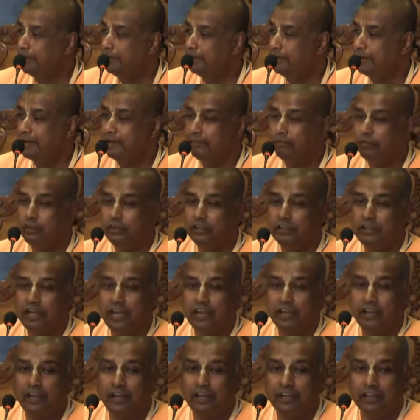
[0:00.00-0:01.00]
একে বলে
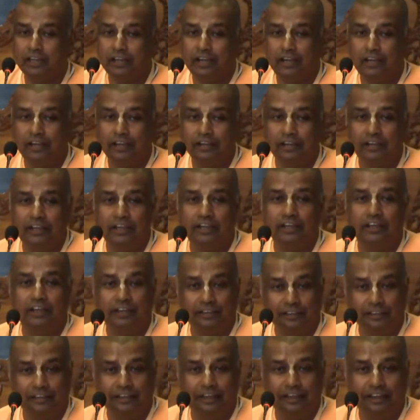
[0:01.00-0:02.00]
না ঘাড়কা না
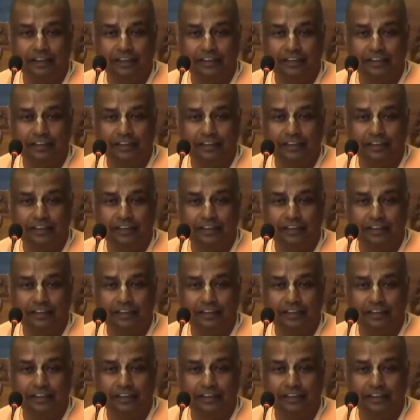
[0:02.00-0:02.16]
ঘাটকা